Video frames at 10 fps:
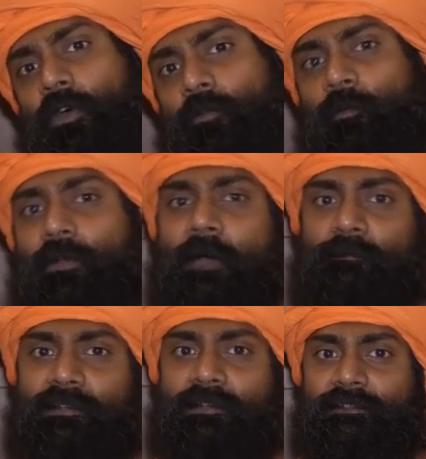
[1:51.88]
और
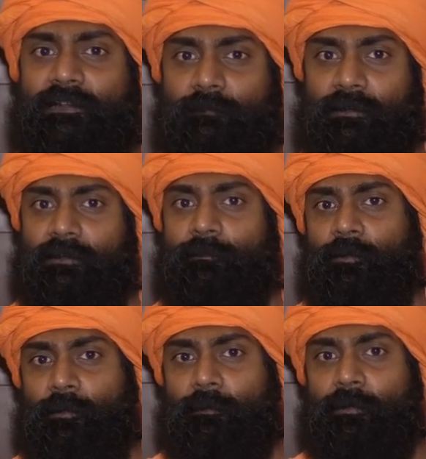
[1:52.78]
राम जी का जन्म
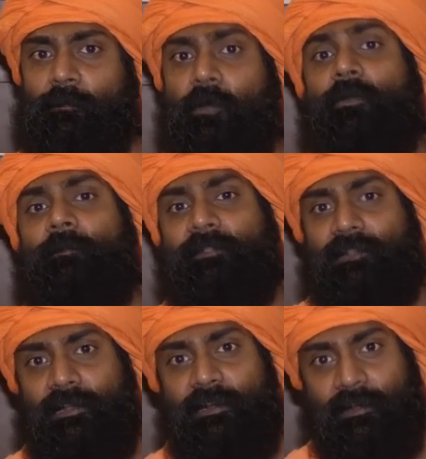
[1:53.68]
भूमि पर भव्य
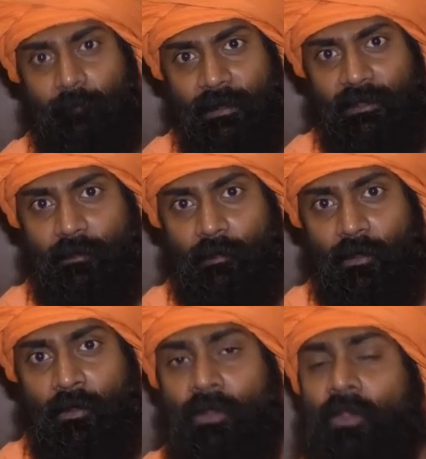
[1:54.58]
मंदिर का निर्माण
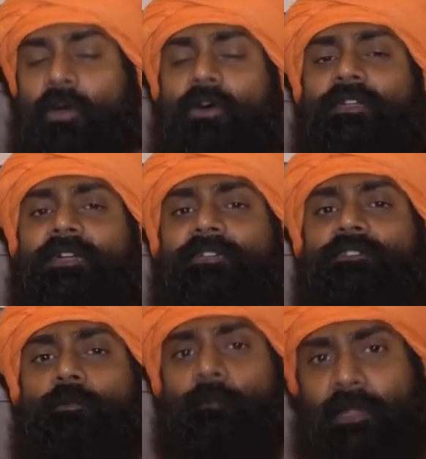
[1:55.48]
करवाओ और नहीं
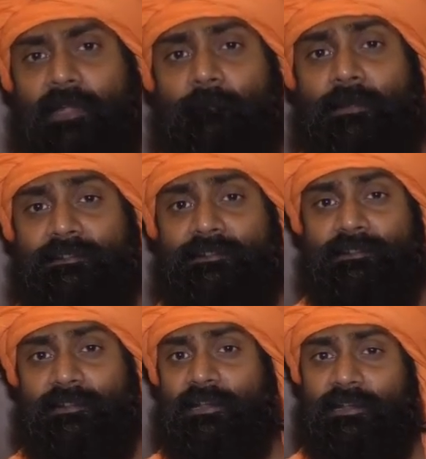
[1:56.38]
तो मैं
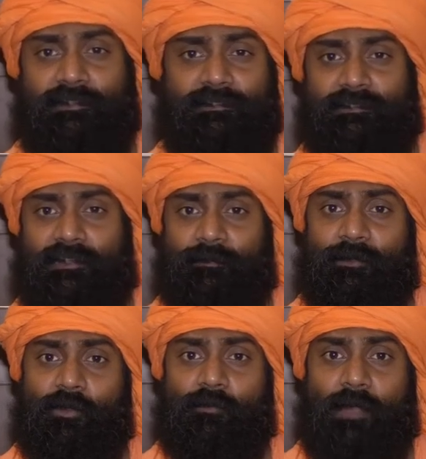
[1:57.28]
मस्जिद के लिए जितने
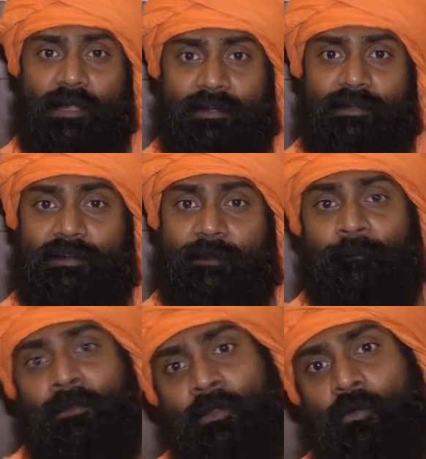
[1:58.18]
भी लोग मांग कर रहे
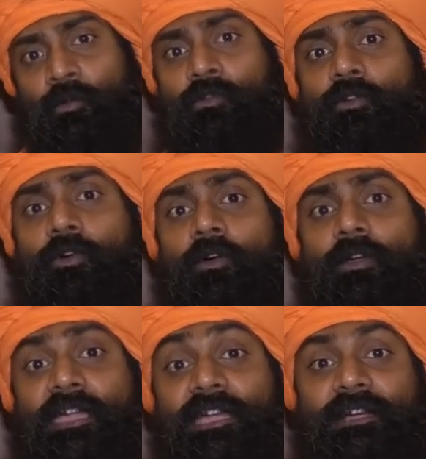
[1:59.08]
हैं उनको
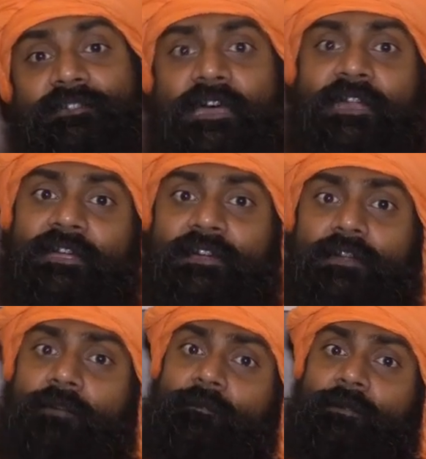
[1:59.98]
एक हज़ार
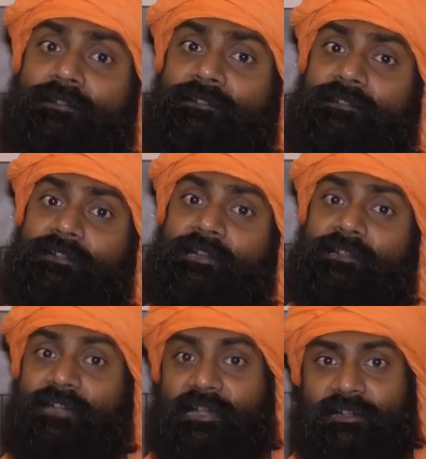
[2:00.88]
एकड़ हम मस्जिद के
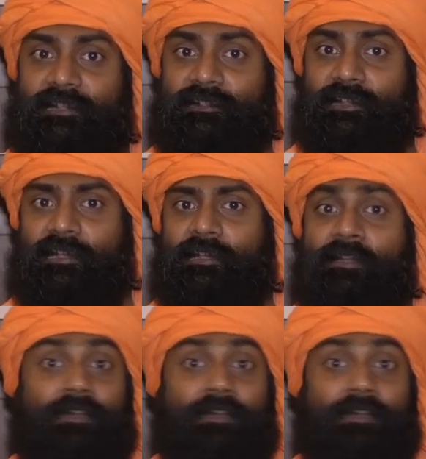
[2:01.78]
लिए जगह देते